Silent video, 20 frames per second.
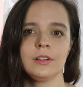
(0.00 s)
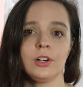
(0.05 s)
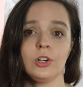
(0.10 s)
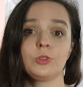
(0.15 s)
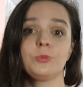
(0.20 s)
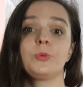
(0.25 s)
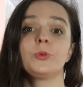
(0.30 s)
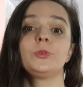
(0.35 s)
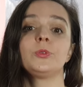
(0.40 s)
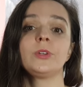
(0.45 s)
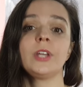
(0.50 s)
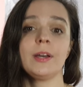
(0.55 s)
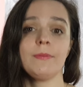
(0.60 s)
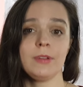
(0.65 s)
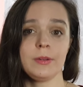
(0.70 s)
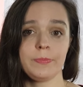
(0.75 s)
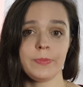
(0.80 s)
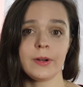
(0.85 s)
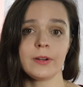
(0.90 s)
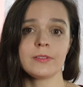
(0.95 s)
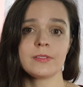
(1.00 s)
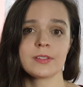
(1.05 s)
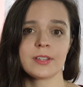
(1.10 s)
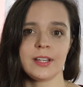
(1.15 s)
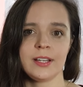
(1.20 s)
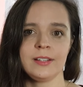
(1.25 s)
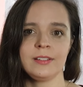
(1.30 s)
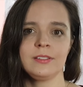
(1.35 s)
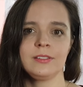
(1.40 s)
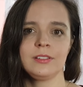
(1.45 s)
Odbudujemy
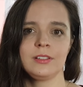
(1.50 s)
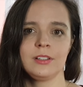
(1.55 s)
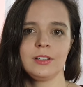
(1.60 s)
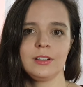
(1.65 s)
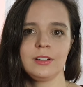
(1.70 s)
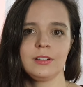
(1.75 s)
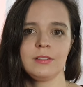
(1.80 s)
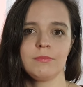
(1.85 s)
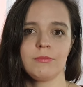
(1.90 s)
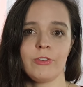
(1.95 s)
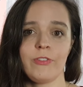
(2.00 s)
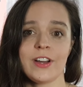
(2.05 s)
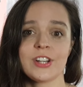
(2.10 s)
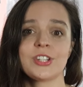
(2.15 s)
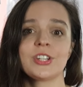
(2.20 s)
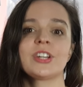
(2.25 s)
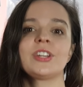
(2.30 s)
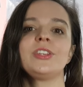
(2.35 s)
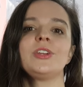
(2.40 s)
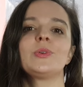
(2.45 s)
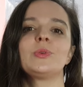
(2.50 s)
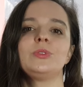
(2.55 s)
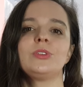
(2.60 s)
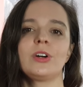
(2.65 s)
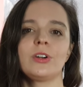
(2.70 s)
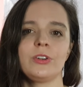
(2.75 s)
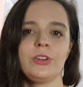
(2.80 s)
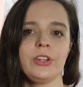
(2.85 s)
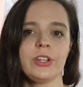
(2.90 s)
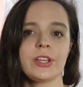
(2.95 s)
Polskę po waszych
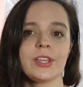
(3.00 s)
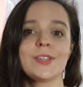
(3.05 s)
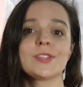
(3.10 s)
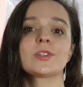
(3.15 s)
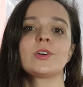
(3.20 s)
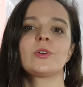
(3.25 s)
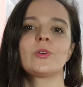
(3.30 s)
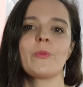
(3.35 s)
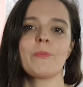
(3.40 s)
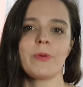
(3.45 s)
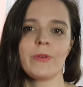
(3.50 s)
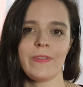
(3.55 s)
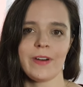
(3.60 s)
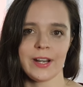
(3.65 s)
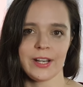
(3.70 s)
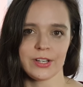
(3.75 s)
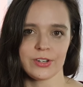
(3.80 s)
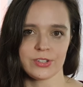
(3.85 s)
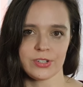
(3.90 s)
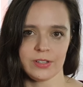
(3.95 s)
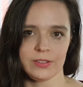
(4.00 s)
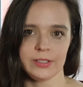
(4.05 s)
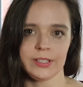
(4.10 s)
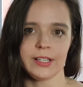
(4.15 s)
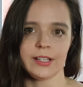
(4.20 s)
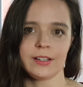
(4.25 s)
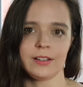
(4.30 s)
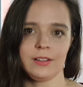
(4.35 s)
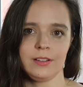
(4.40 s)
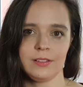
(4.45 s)
nieudolnych i skorumpowanych
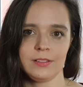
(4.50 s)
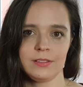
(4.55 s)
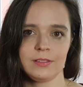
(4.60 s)
rządach.